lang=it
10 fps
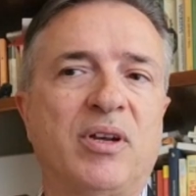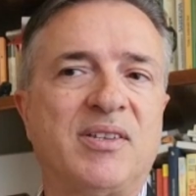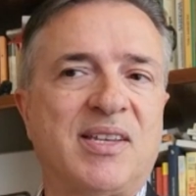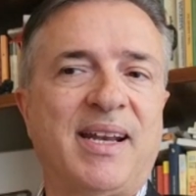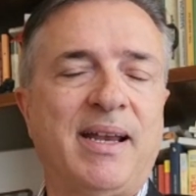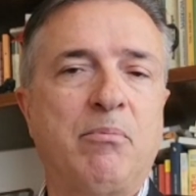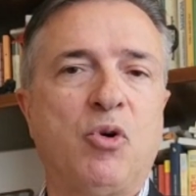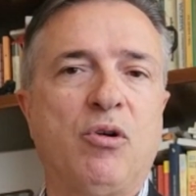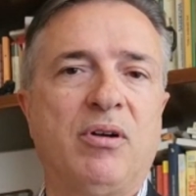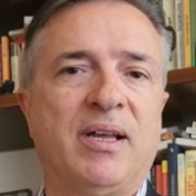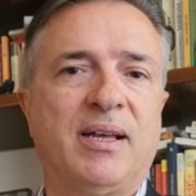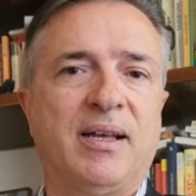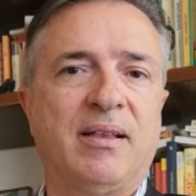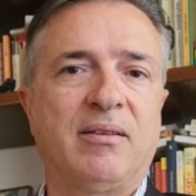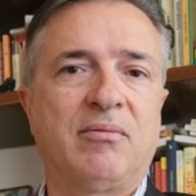Cioè saremmo
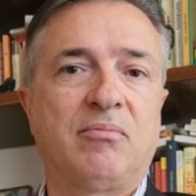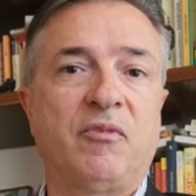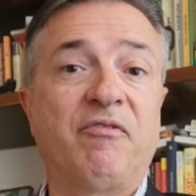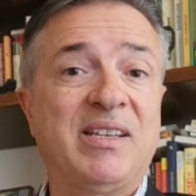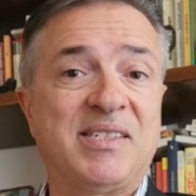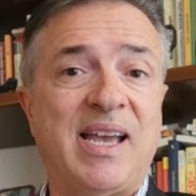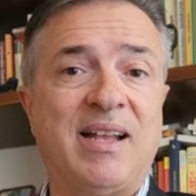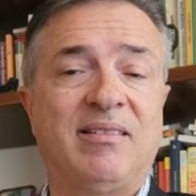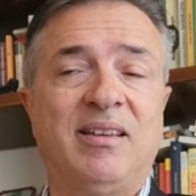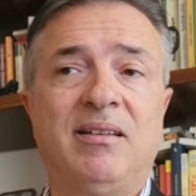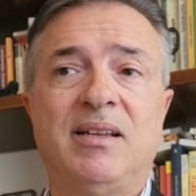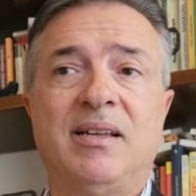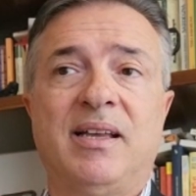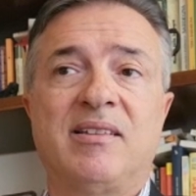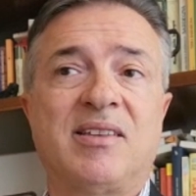eh, vessati
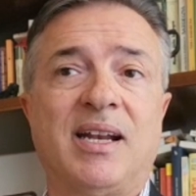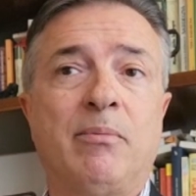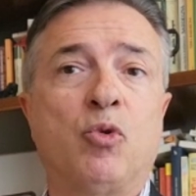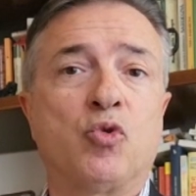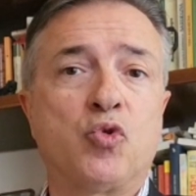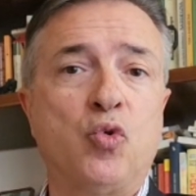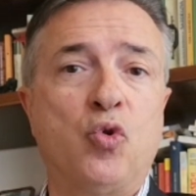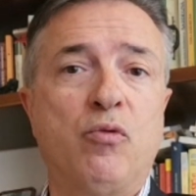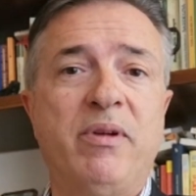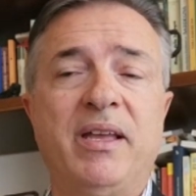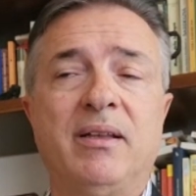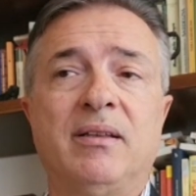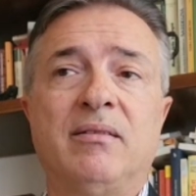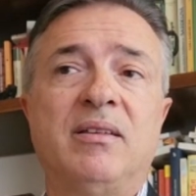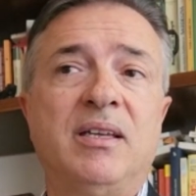e saremmo succubi
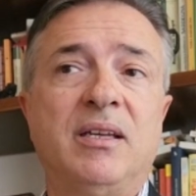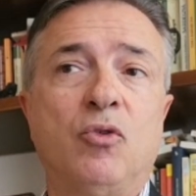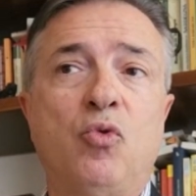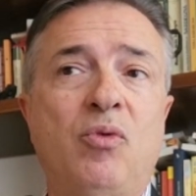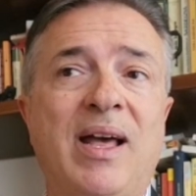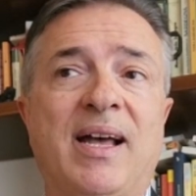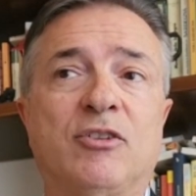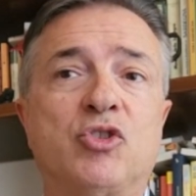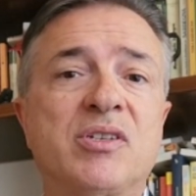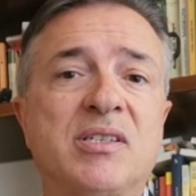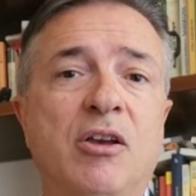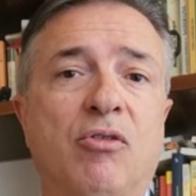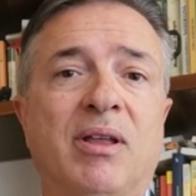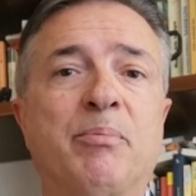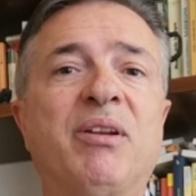di una
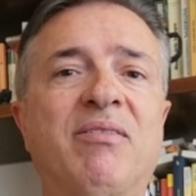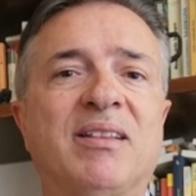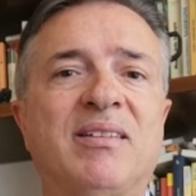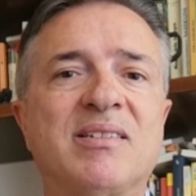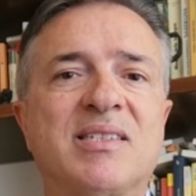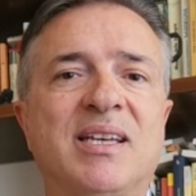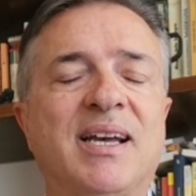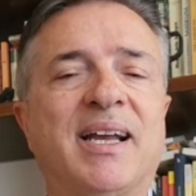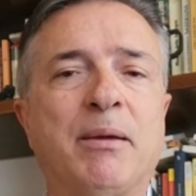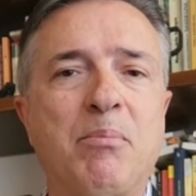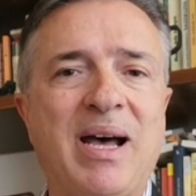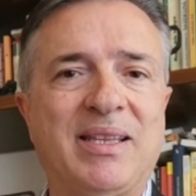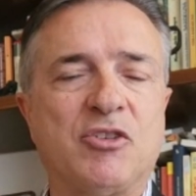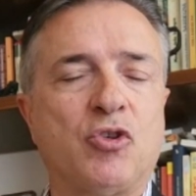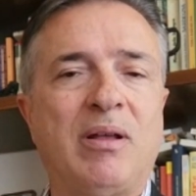gestione privatistica che
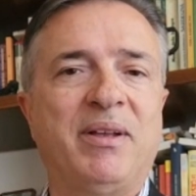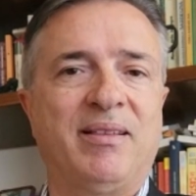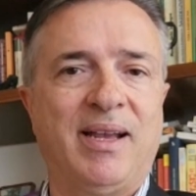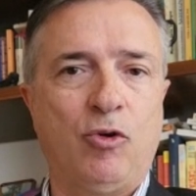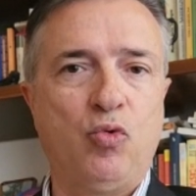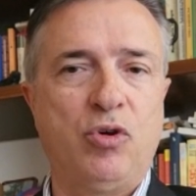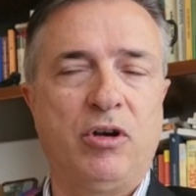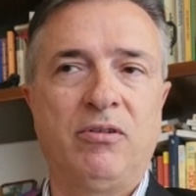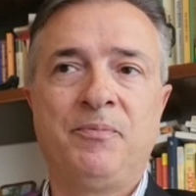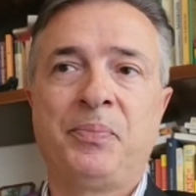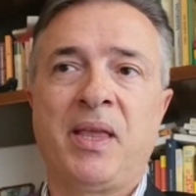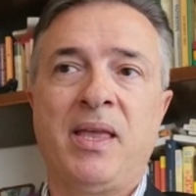bada solamente al lucro.